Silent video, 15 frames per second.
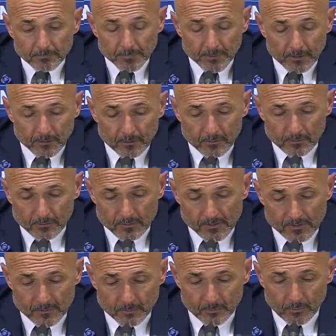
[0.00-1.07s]
però
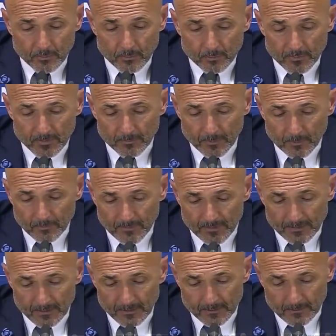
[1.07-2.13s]
si può come abbiamo
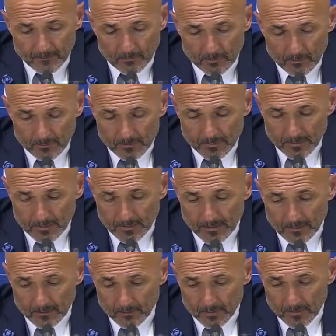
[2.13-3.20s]
fatto altre volte, è
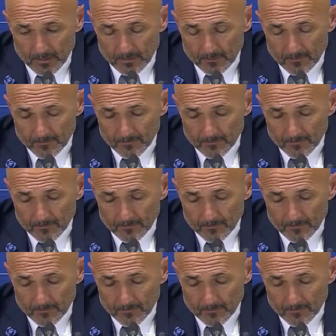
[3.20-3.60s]
chiaro che